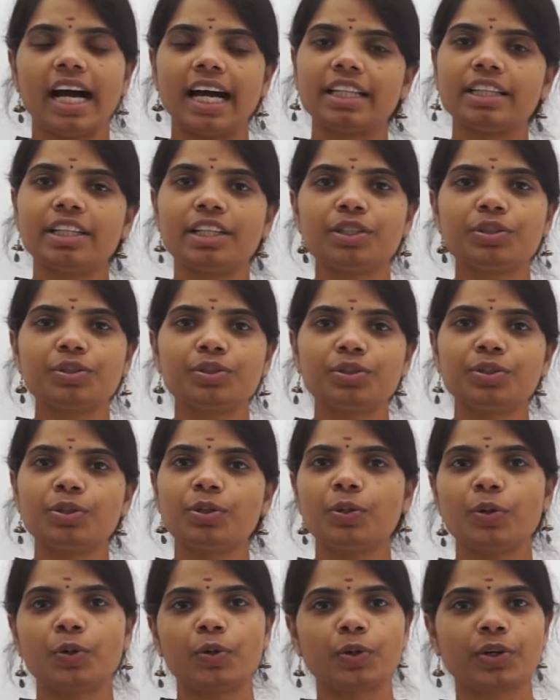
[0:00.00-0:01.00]
అందరూ
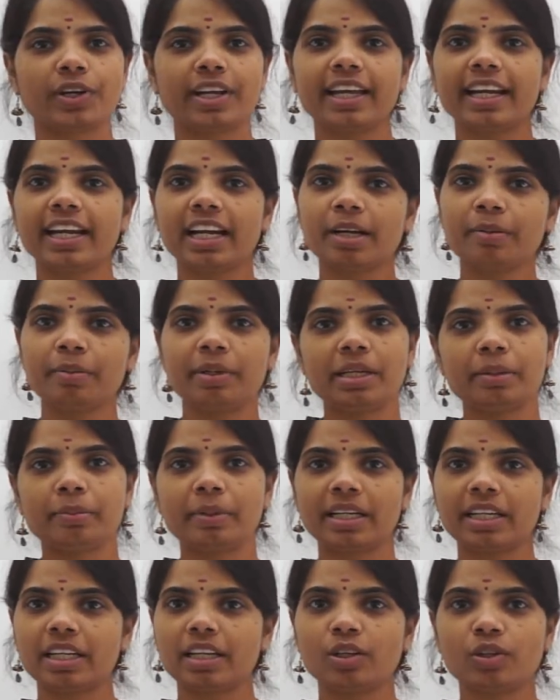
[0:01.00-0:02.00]
ఒకే రకమైన
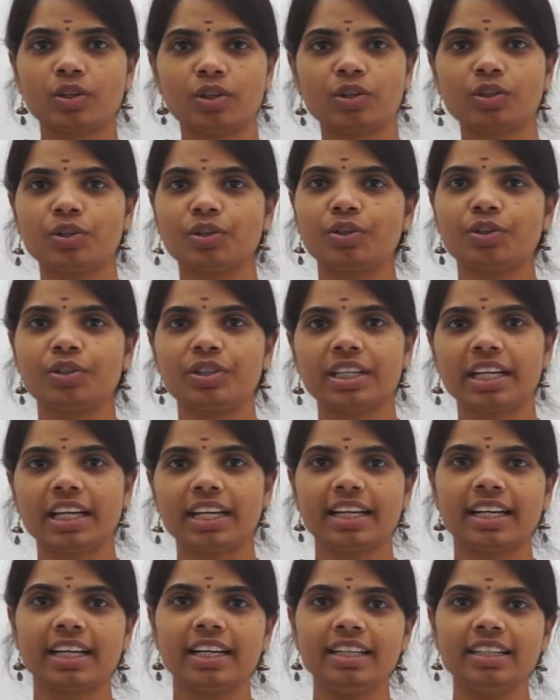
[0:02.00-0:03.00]
బట్టలు కొనుక్కొని
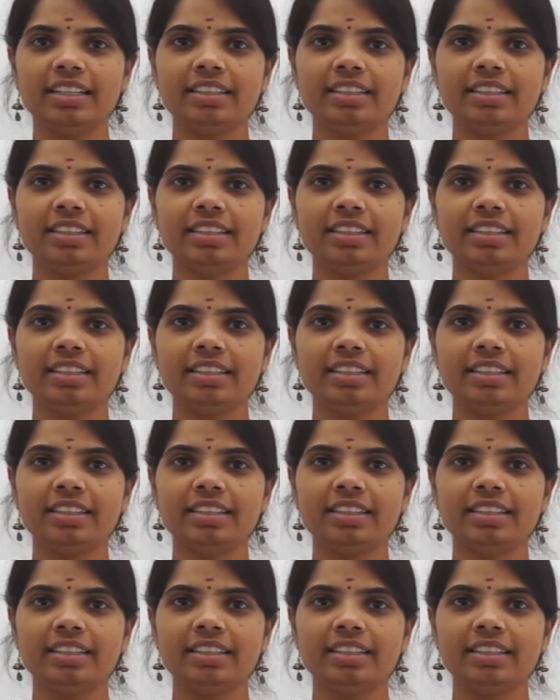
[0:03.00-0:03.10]
ఉంటారా